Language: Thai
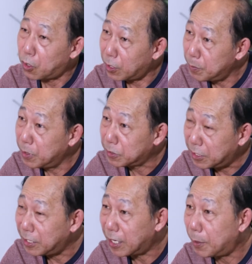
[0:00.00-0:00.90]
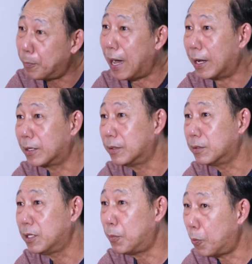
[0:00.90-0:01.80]
ตอนนั้นเมืองจีนยังลำบาก
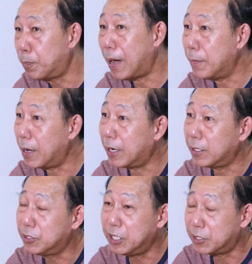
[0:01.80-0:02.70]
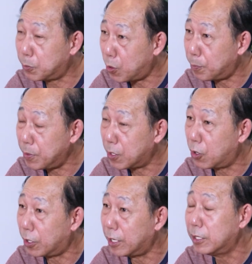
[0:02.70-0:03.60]
ที่ผมไปมานะ20กว่าปี
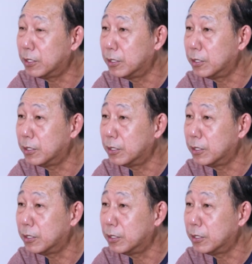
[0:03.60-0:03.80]
ก่อนนะ